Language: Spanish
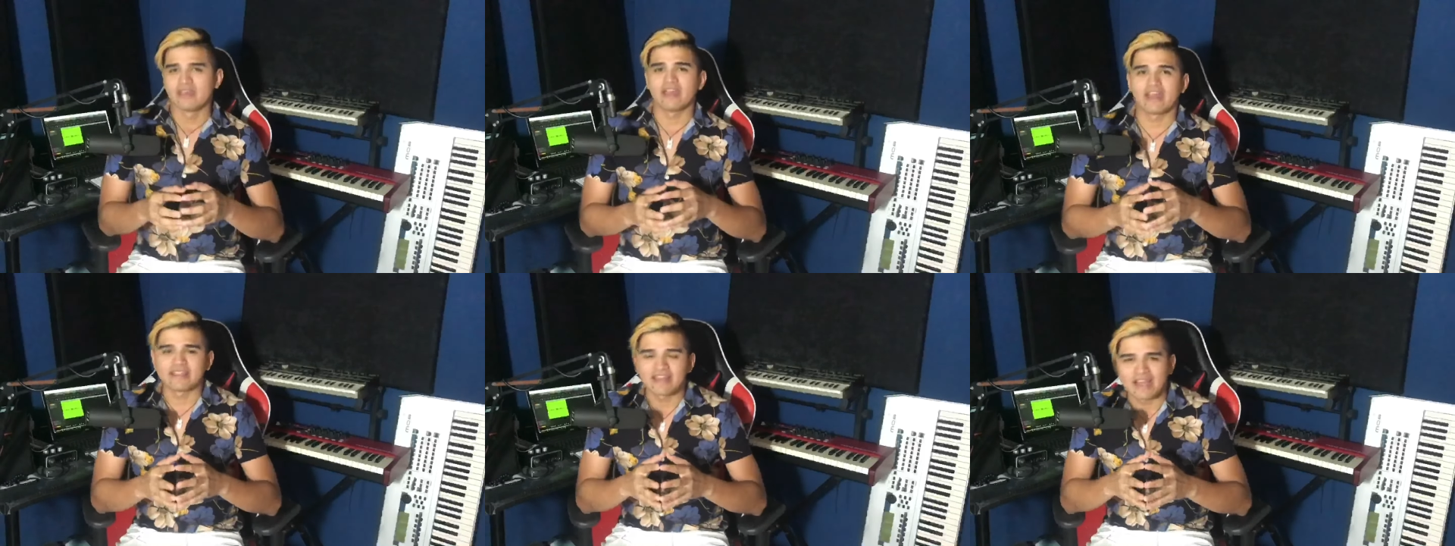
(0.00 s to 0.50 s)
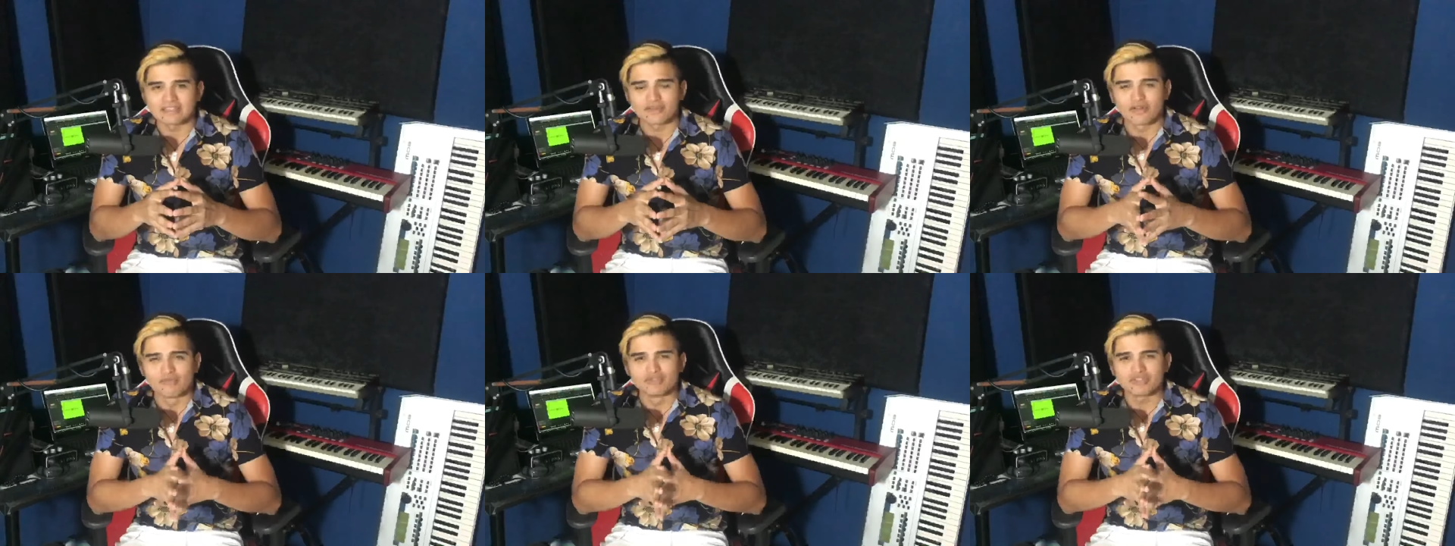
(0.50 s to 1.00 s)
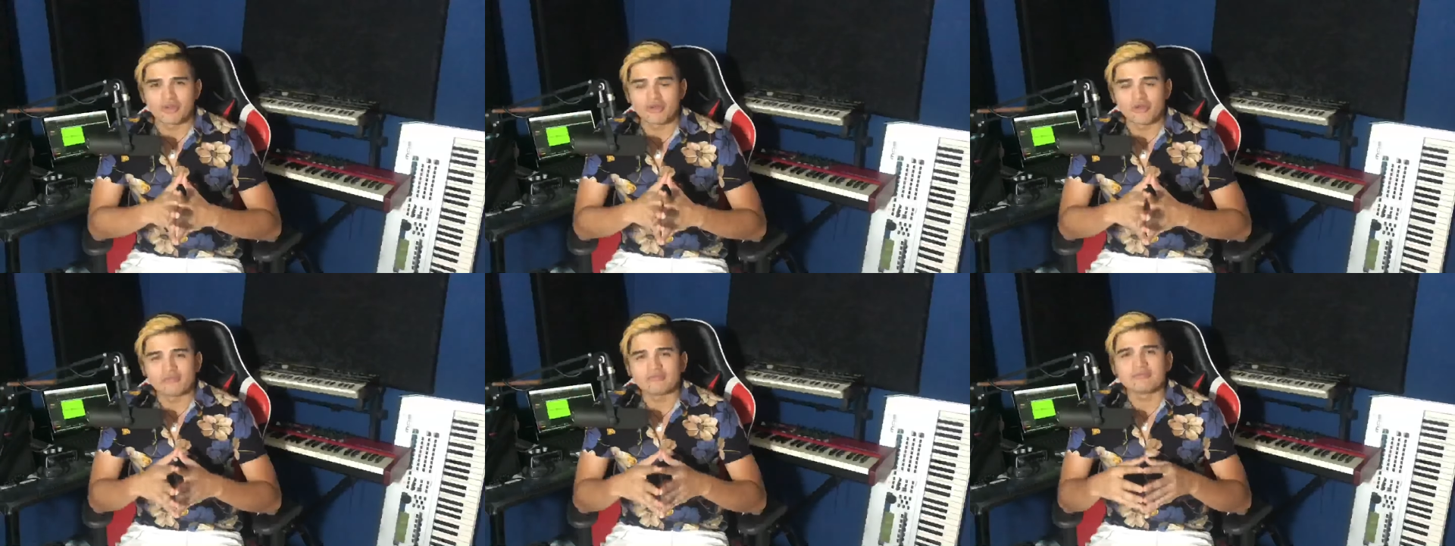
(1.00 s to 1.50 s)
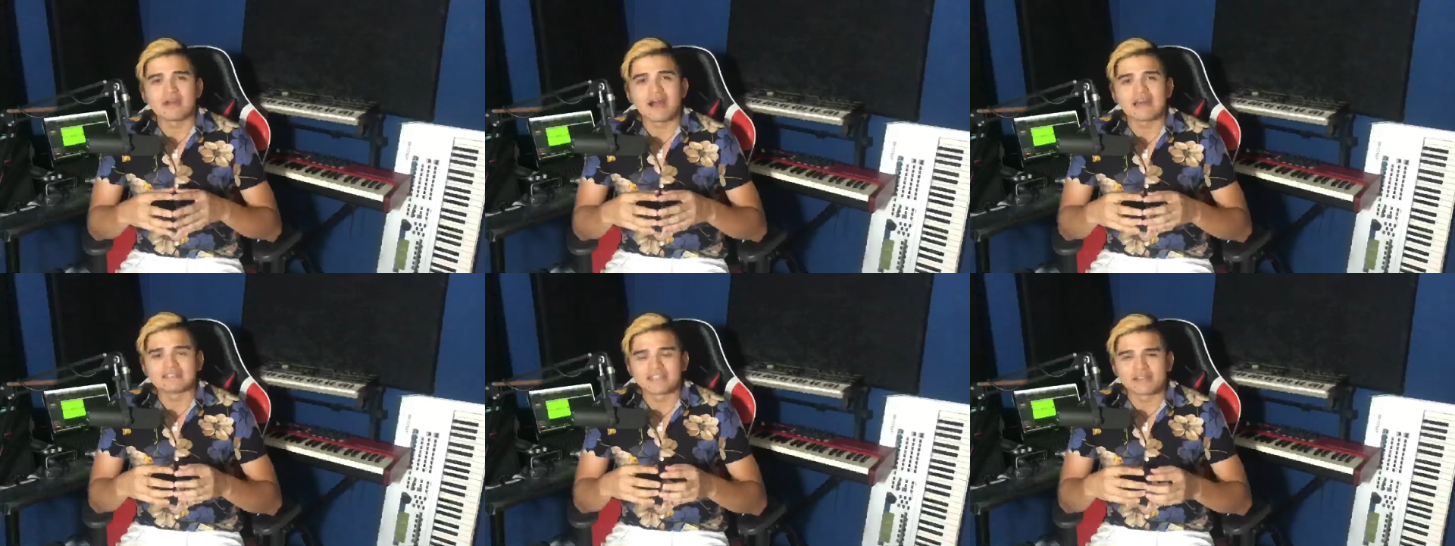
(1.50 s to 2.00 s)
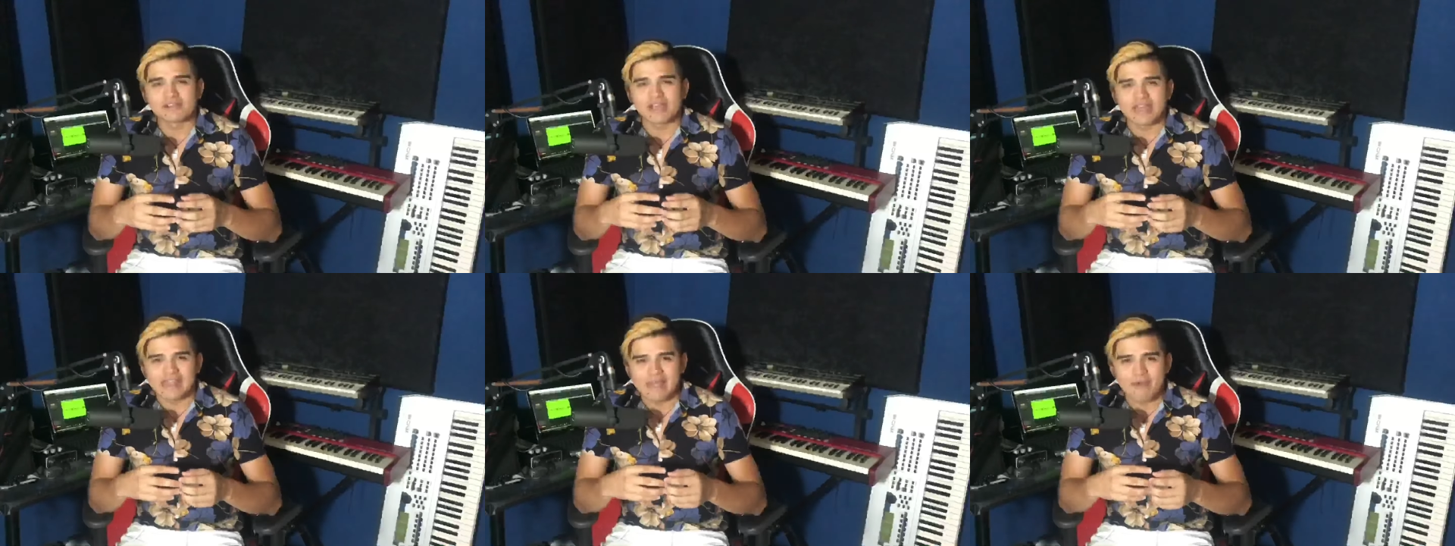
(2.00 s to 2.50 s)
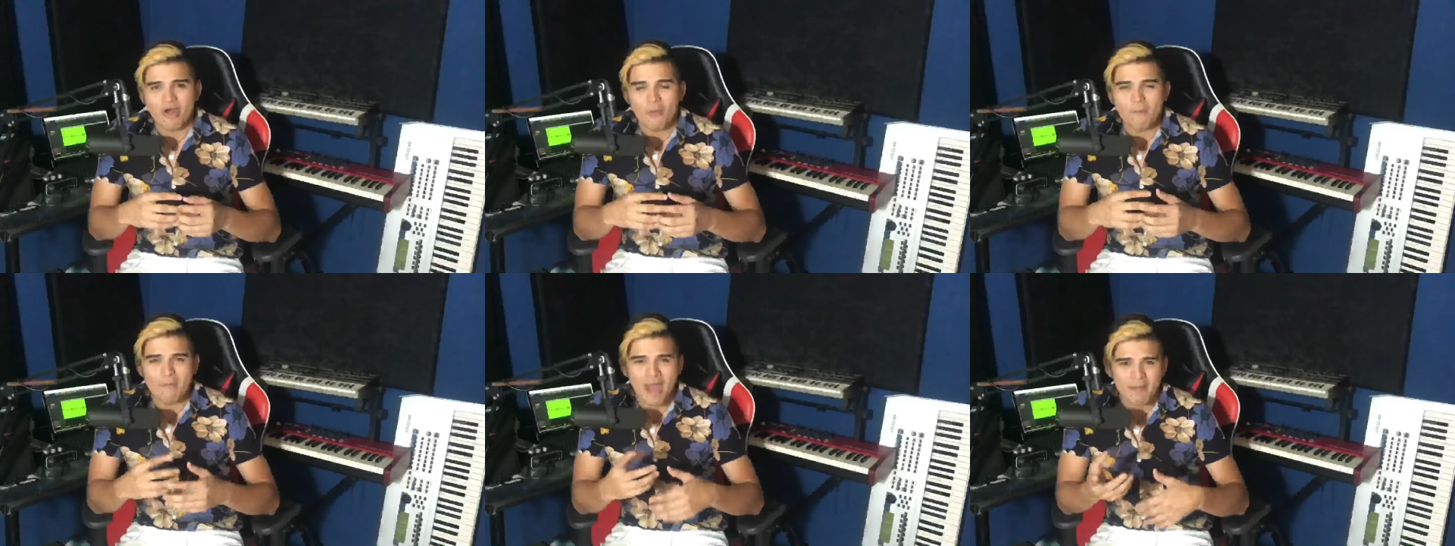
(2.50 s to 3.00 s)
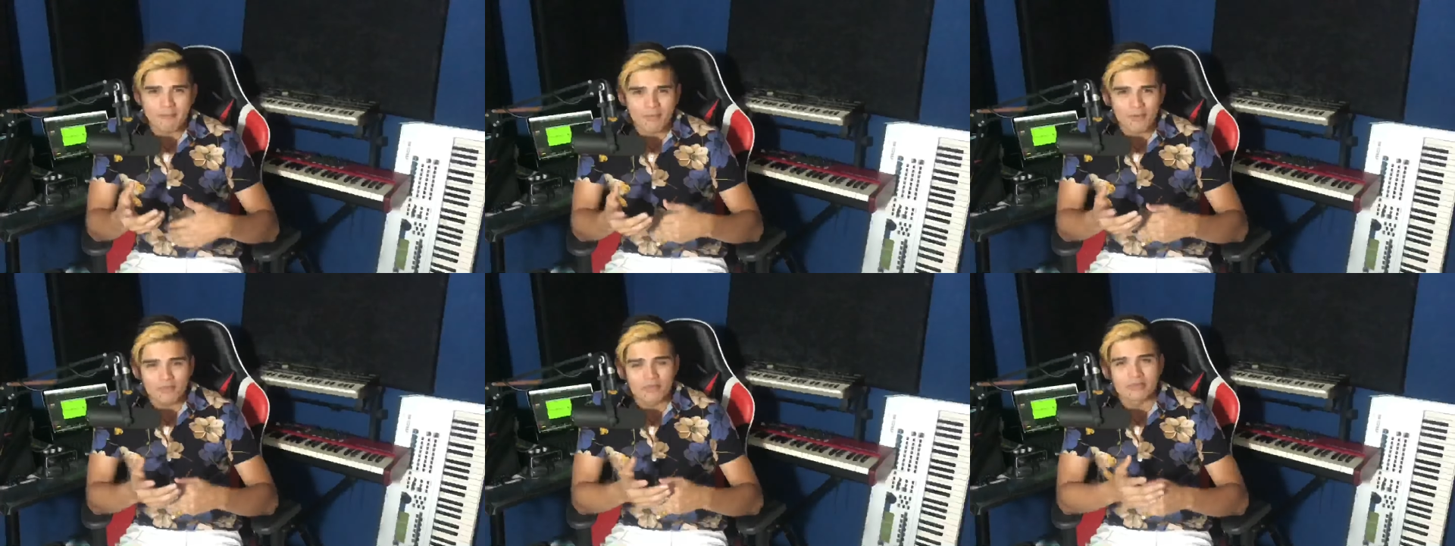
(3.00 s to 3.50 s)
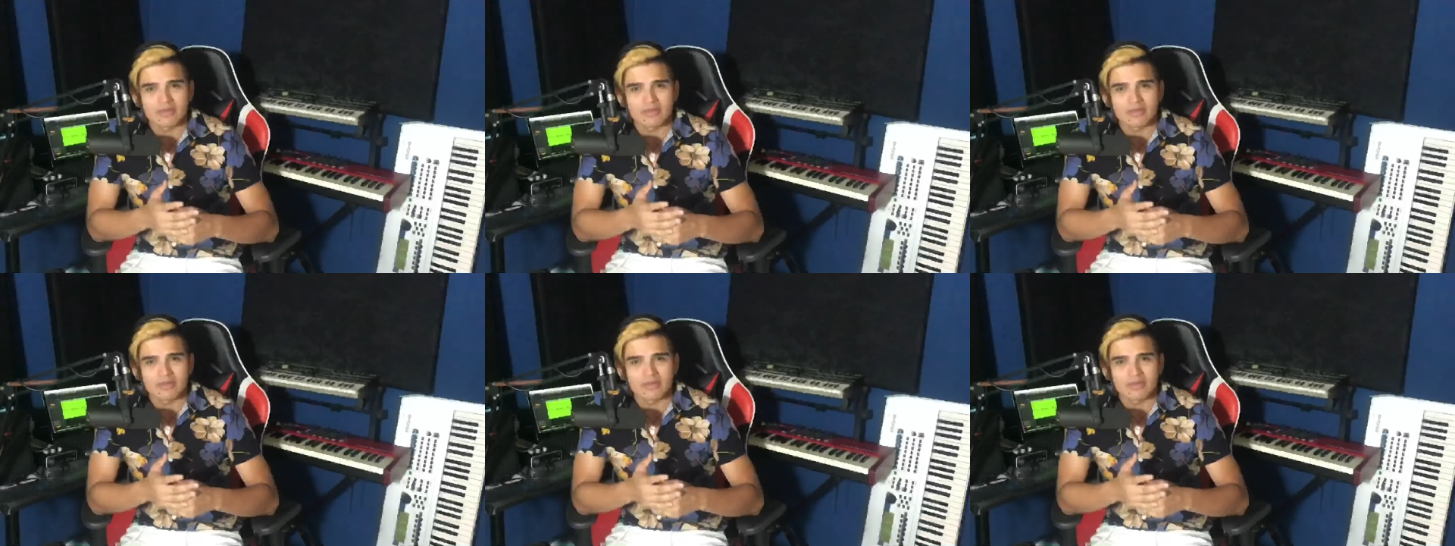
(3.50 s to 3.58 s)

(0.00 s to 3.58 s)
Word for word: En este caso los músicos hacen el llamado mambo,